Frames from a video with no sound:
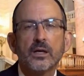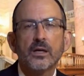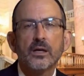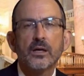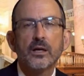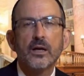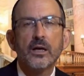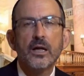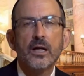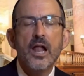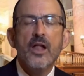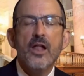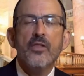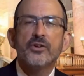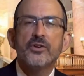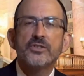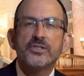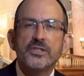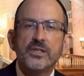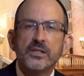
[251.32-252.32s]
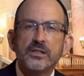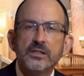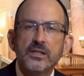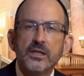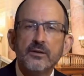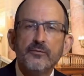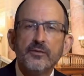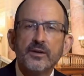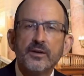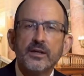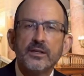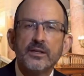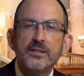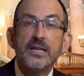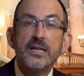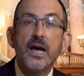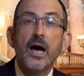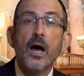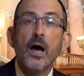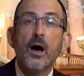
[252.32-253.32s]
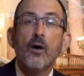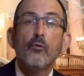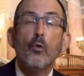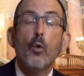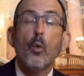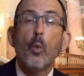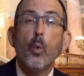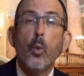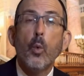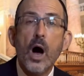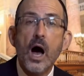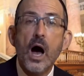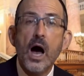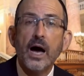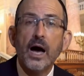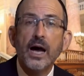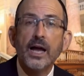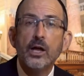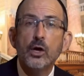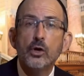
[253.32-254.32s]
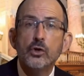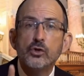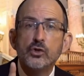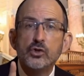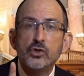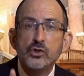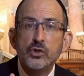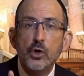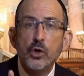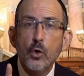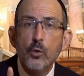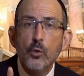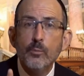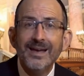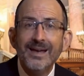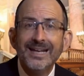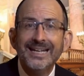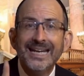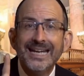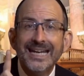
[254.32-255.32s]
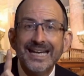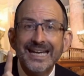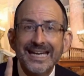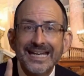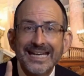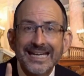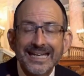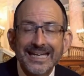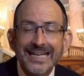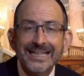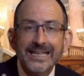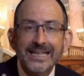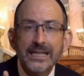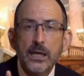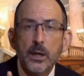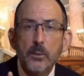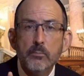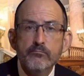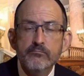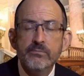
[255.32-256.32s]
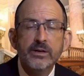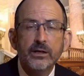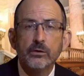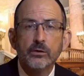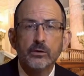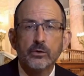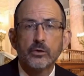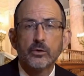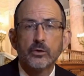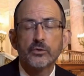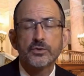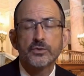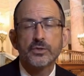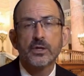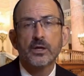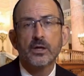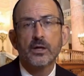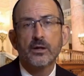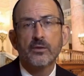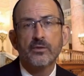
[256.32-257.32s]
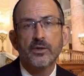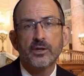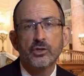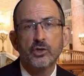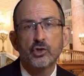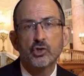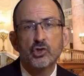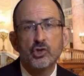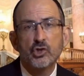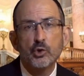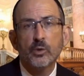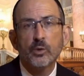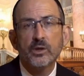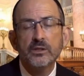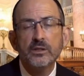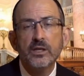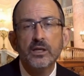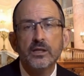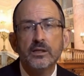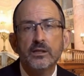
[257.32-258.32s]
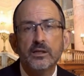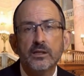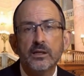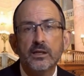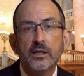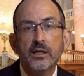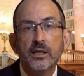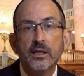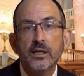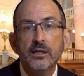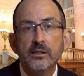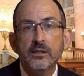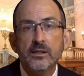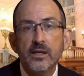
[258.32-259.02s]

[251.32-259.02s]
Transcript: Мы на прошлой неделе говорили о значении того, что многие из чудес исцеления, что делал Иешуа,